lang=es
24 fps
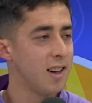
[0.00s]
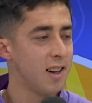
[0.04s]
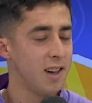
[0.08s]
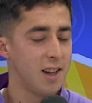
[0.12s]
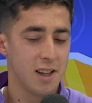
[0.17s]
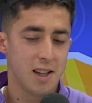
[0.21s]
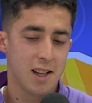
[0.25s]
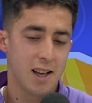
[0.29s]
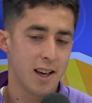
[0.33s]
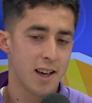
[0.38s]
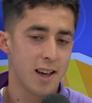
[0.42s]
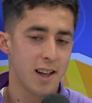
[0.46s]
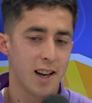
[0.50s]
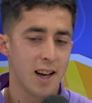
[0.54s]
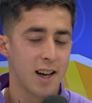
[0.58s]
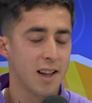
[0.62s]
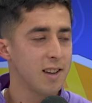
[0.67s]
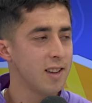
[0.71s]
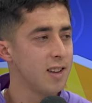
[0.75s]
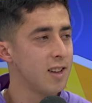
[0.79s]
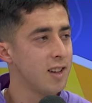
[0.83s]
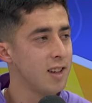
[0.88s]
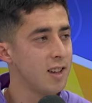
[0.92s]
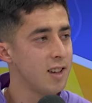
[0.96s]
el día
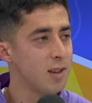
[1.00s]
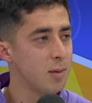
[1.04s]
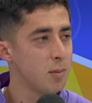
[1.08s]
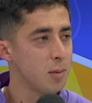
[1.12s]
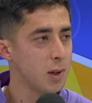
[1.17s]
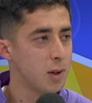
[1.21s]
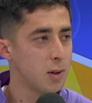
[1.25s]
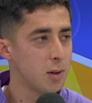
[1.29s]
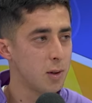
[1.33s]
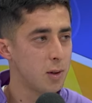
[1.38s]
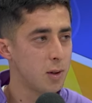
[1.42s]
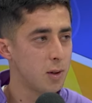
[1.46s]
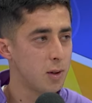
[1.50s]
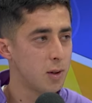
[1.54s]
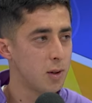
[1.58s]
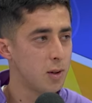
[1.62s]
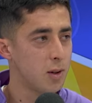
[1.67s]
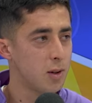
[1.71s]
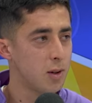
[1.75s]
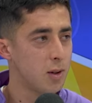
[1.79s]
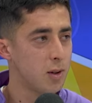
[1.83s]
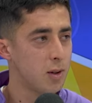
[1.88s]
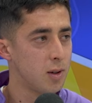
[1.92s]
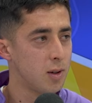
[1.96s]
adelante,
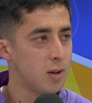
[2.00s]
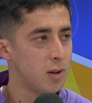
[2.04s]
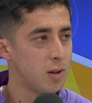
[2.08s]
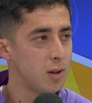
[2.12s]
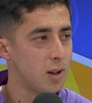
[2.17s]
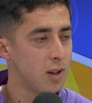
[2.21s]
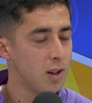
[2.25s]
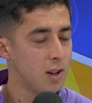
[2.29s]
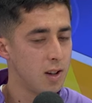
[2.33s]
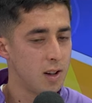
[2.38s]
pero.